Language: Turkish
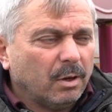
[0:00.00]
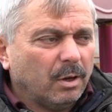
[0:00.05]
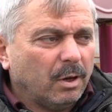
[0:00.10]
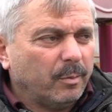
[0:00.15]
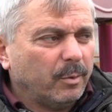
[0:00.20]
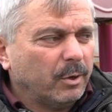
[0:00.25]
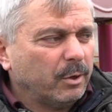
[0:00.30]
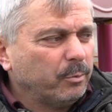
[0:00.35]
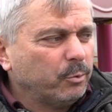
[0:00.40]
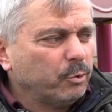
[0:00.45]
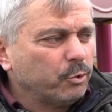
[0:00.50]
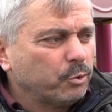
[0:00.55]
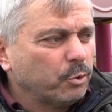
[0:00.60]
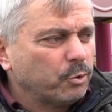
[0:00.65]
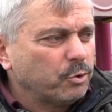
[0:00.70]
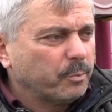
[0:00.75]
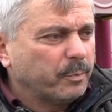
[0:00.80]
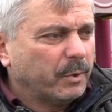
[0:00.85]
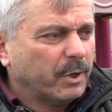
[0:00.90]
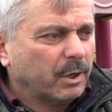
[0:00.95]
Ama bu
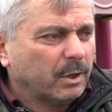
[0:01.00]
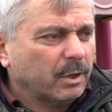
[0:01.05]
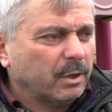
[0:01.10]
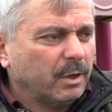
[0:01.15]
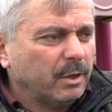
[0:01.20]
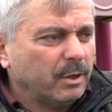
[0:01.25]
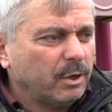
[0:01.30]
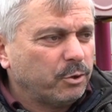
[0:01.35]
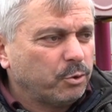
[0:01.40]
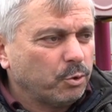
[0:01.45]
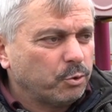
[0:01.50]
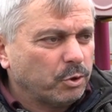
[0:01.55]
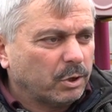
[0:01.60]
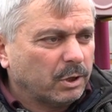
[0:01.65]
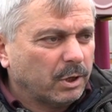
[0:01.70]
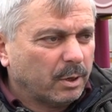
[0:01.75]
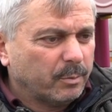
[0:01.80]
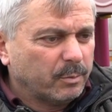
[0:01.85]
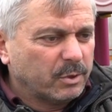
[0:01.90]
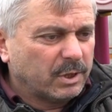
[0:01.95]
çocuk parkına hani
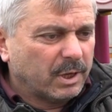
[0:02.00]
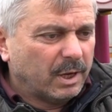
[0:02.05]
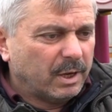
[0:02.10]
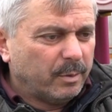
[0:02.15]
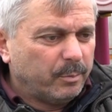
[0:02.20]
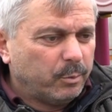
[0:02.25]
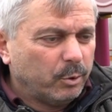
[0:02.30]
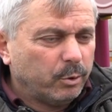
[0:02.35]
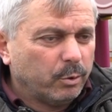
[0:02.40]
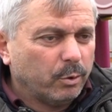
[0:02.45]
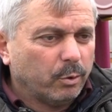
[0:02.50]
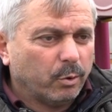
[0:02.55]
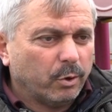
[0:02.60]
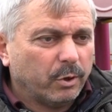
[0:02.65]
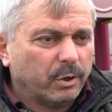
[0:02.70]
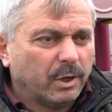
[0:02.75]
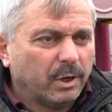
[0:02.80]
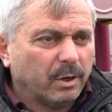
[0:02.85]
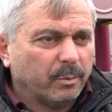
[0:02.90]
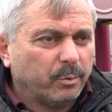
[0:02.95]
çocuklarımız gelebiliyor,
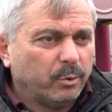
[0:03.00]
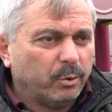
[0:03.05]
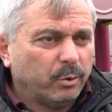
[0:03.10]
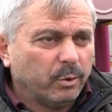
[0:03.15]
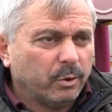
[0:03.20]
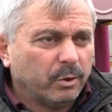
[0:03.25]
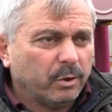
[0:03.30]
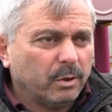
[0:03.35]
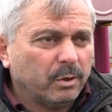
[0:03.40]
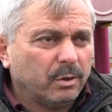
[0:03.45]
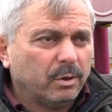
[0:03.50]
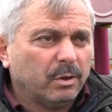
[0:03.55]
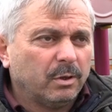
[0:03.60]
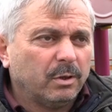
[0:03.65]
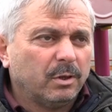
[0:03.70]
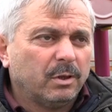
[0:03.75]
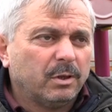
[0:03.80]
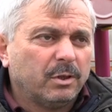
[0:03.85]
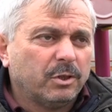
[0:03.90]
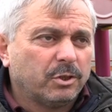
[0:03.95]
oynayabiliyor.
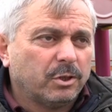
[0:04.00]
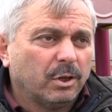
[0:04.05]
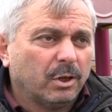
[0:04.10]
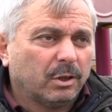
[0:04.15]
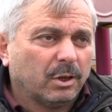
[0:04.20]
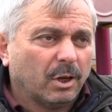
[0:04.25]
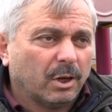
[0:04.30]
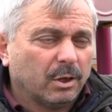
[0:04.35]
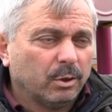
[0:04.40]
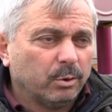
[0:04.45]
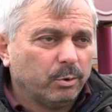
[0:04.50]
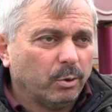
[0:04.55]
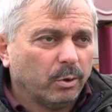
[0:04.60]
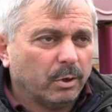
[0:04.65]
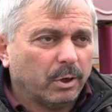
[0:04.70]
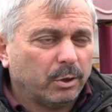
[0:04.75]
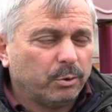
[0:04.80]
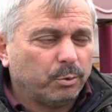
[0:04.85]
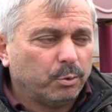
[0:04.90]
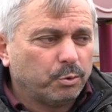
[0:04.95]
E, işte
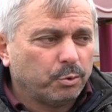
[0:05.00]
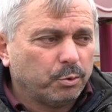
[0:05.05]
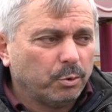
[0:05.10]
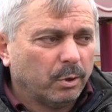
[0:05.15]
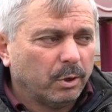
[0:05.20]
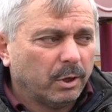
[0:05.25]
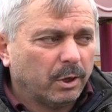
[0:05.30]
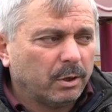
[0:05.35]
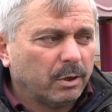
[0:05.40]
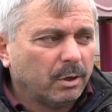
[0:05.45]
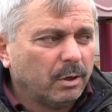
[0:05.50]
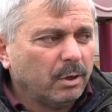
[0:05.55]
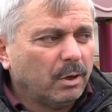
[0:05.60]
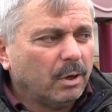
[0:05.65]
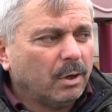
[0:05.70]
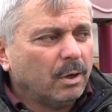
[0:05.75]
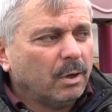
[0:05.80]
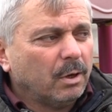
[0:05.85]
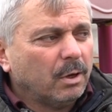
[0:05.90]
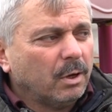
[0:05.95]
takılıyorlar, düşüyorlar.
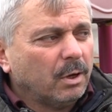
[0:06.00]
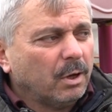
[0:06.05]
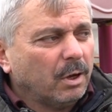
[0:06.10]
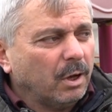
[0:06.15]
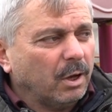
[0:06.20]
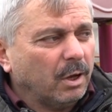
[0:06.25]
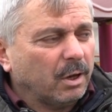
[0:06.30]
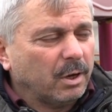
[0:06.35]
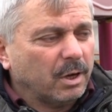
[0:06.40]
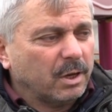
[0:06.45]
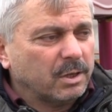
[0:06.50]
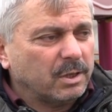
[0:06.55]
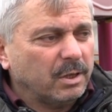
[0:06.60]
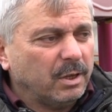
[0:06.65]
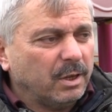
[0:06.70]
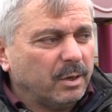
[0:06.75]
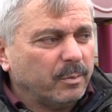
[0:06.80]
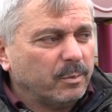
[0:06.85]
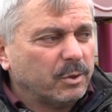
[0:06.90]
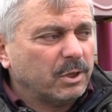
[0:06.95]

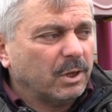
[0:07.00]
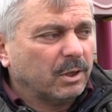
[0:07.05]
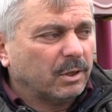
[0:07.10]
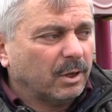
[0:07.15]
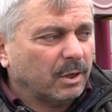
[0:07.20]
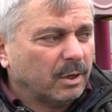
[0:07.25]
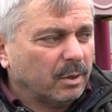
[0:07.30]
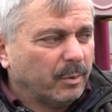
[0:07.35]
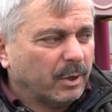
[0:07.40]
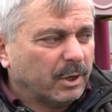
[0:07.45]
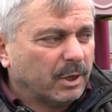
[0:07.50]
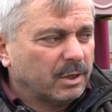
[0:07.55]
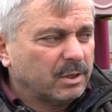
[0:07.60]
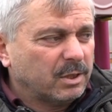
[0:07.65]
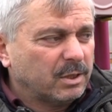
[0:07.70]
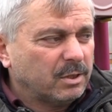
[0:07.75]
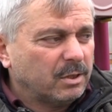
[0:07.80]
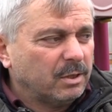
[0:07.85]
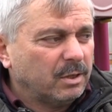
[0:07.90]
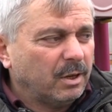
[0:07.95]
Arazilerimizde, tarım
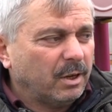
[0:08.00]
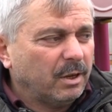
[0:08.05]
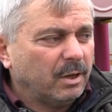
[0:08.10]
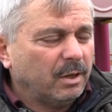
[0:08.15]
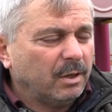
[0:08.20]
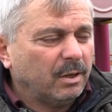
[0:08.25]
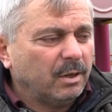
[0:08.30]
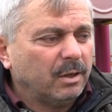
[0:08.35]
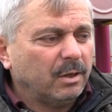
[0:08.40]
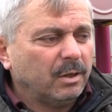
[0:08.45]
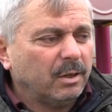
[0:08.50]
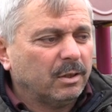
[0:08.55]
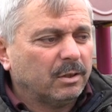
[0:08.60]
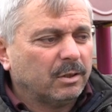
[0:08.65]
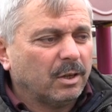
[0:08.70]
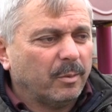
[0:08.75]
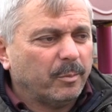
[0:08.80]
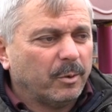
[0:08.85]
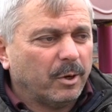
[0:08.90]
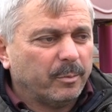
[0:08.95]
arazisinde e,
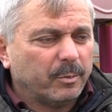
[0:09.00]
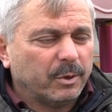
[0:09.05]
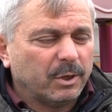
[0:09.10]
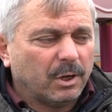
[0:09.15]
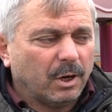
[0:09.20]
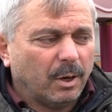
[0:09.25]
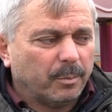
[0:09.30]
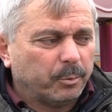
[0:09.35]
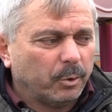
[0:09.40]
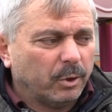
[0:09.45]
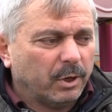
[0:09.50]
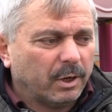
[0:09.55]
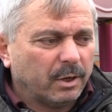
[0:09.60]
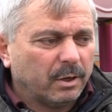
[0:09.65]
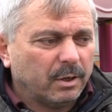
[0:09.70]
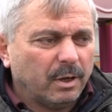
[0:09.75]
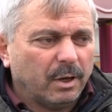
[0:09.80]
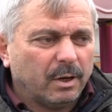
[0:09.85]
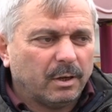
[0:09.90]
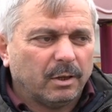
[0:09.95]
tamamı
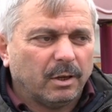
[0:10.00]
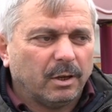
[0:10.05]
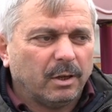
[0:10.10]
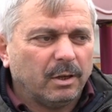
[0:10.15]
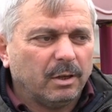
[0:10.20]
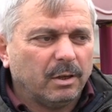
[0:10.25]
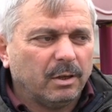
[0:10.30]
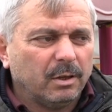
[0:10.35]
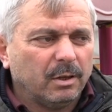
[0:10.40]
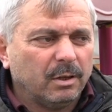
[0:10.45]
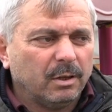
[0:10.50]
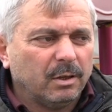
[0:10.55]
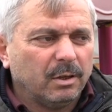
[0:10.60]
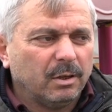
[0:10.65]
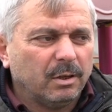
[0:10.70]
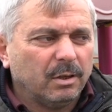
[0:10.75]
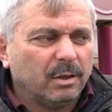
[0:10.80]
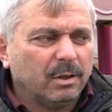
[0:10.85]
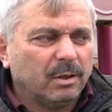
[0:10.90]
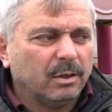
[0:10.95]
kaplıların yerde,
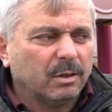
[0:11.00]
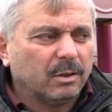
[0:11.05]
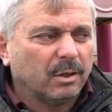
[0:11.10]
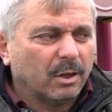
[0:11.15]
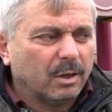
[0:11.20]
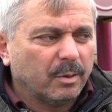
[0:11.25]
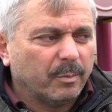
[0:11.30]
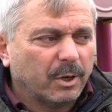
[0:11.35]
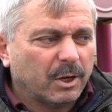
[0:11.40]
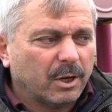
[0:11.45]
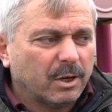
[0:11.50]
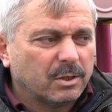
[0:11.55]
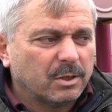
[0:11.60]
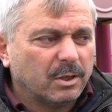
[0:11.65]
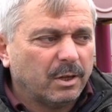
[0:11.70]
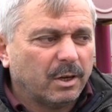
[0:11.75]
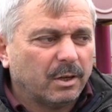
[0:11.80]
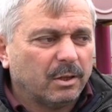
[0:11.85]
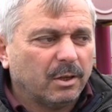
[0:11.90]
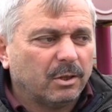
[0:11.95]
e, tarım
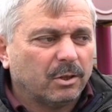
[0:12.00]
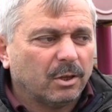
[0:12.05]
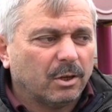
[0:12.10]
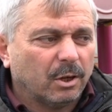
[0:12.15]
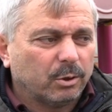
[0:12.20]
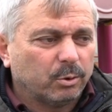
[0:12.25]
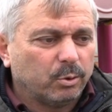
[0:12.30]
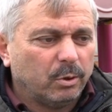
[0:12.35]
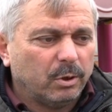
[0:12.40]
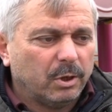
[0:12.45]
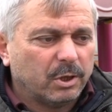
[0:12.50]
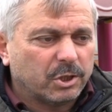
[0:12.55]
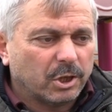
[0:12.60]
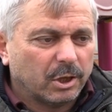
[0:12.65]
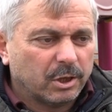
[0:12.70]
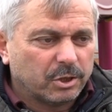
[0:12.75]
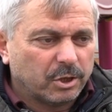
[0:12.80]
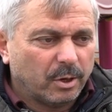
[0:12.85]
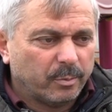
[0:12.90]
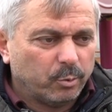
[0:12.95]
arazilerinde traktörle
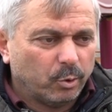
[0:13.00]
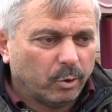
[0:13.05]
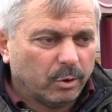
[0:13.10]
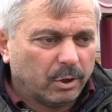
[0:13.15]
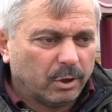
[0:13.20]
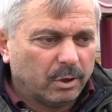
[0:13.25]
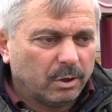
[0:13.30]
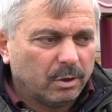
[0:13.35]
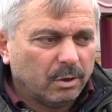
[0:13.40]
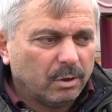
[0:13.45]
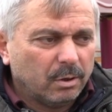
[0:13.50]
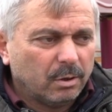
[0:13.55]
çalışamıyorlar.